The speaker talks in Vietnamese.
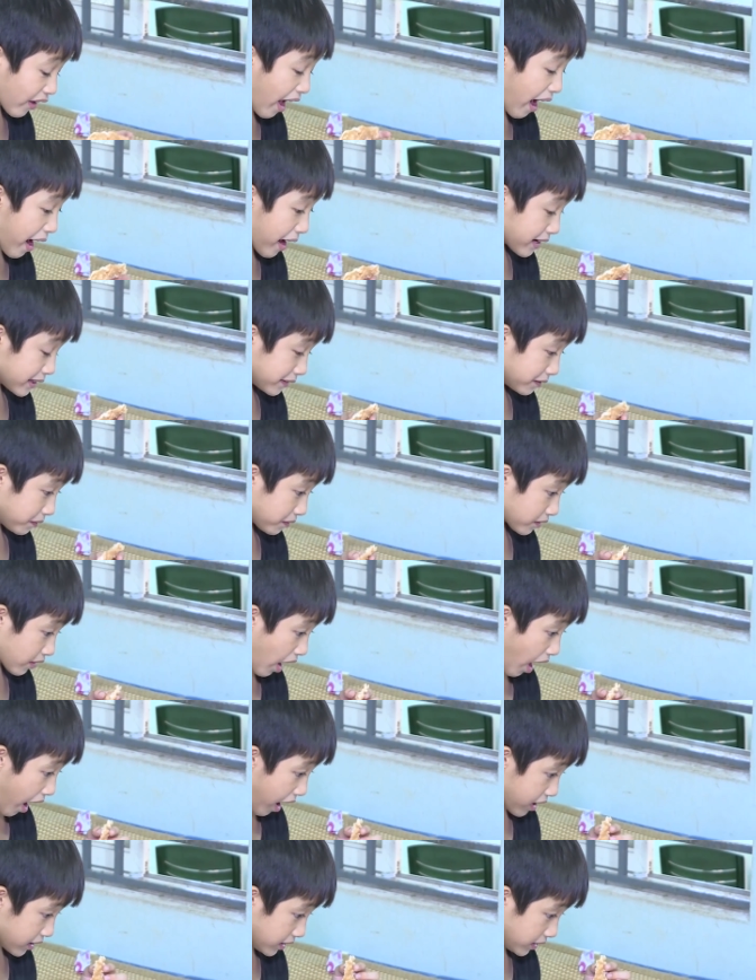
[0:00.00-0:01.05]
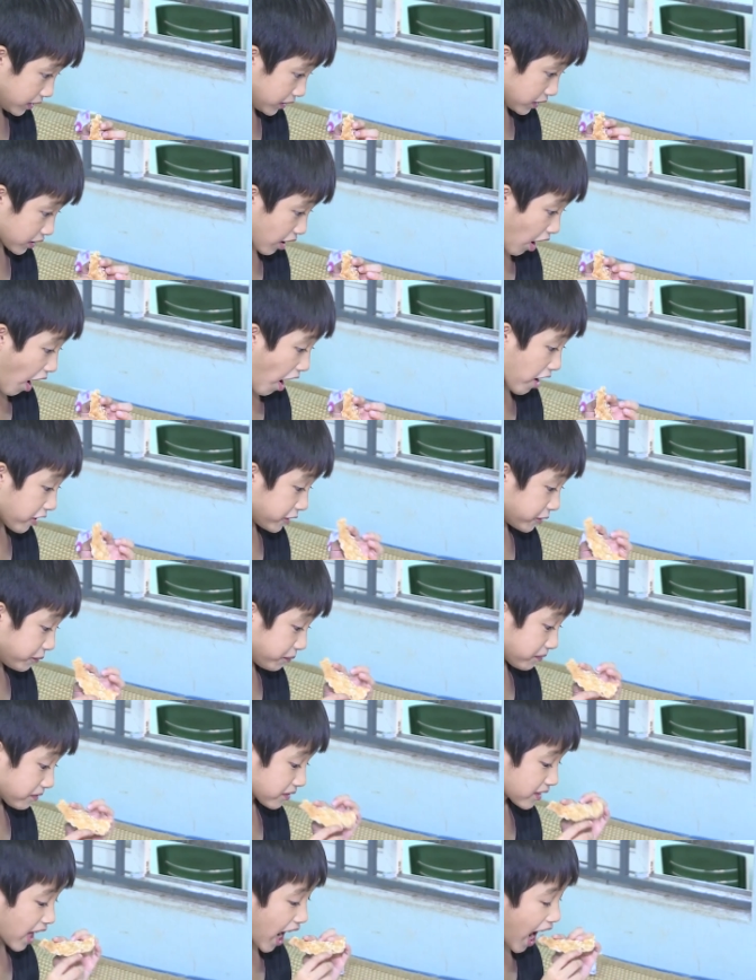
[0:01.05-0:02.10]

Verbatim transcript: cái đây được hơn tháng rưỡi ấy.